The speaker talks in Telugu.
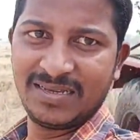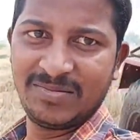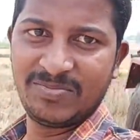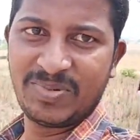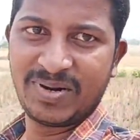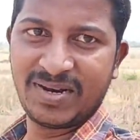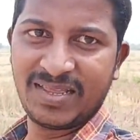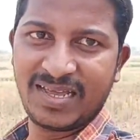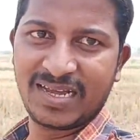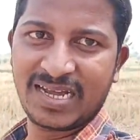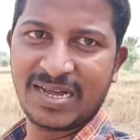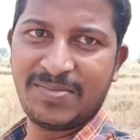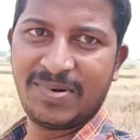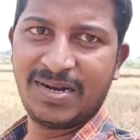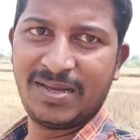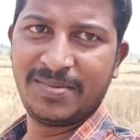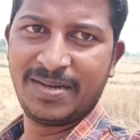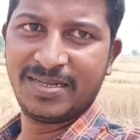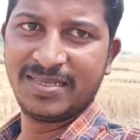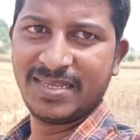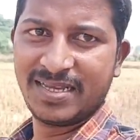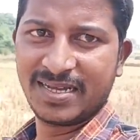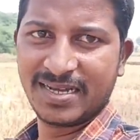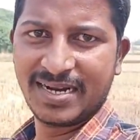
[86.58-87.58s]
ఇప్పటిదాకా
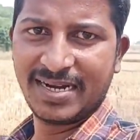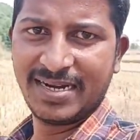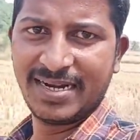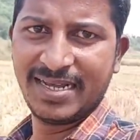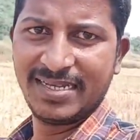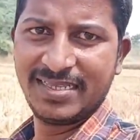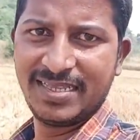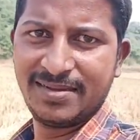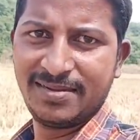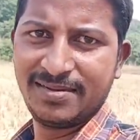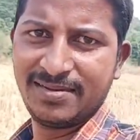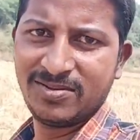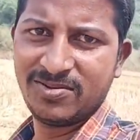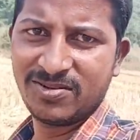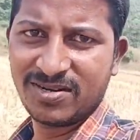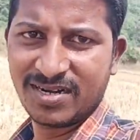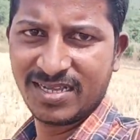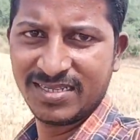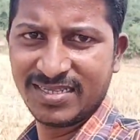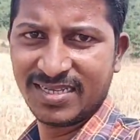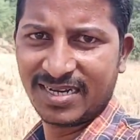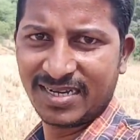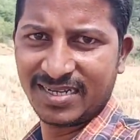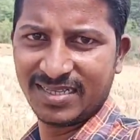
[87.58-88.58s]
మనమంతా గడ్డ అయితే
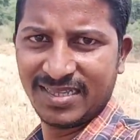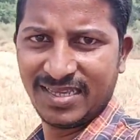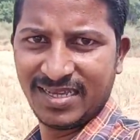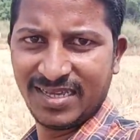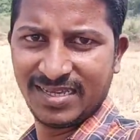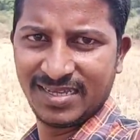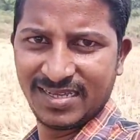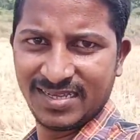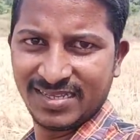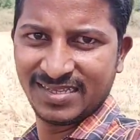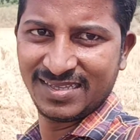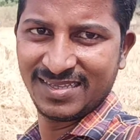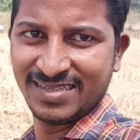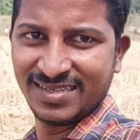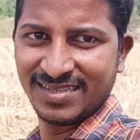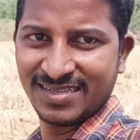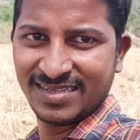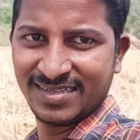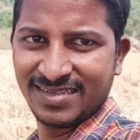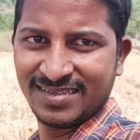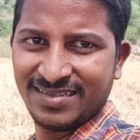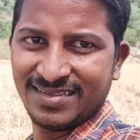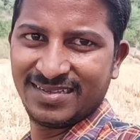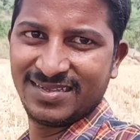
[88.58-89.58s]
నూగడం జరిగింది
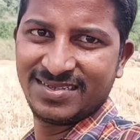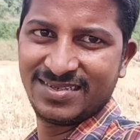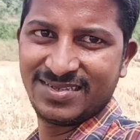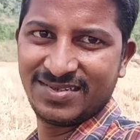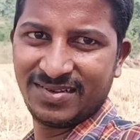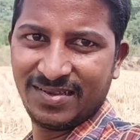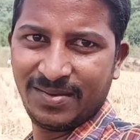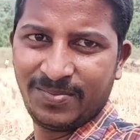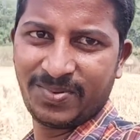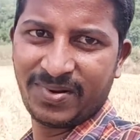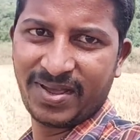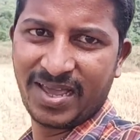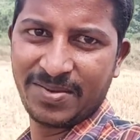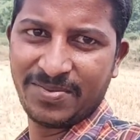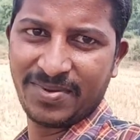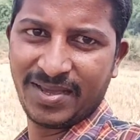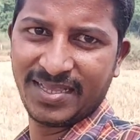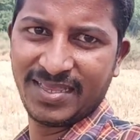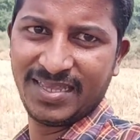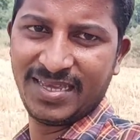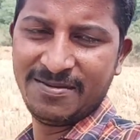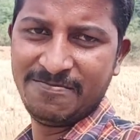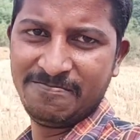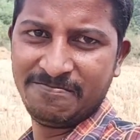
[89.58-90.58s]
సో ఇప్పుడు
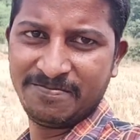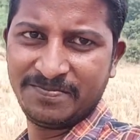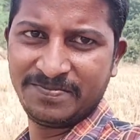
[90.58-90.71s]
అయిపోయింది